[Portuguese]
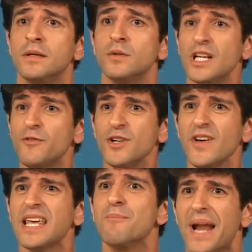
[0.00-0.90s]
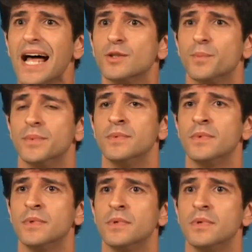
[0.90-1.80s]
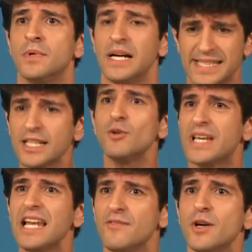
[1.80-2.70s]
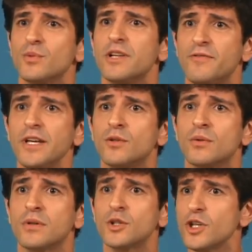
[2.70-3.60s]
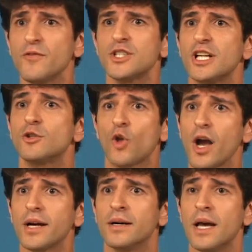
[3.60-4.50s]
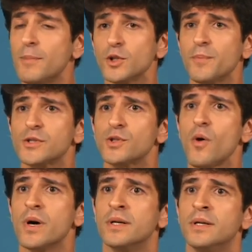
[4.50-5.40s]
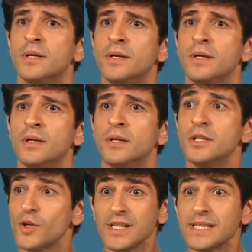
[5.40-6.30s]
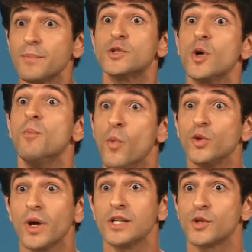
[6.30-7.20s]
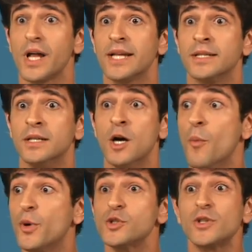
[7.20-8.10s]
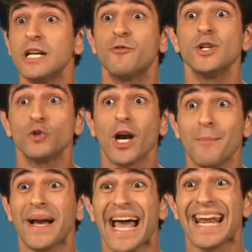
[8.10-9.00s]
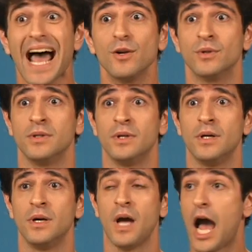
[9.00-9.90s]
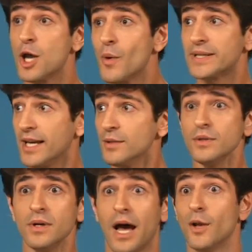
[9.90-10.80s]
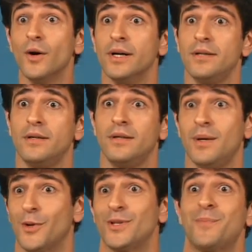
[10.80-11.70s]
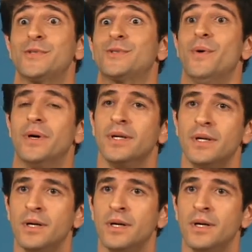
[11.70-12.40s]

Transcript: O telefone veio quebrado. Assim que eu liguei, ele veio com um defeito que toda vez que ele toca é para outra pessoa. Só que essa pessoa é muito relacionada, por isso o telefone toca pra caralho. Aí eu atendo, alô, é pra outra pessoa.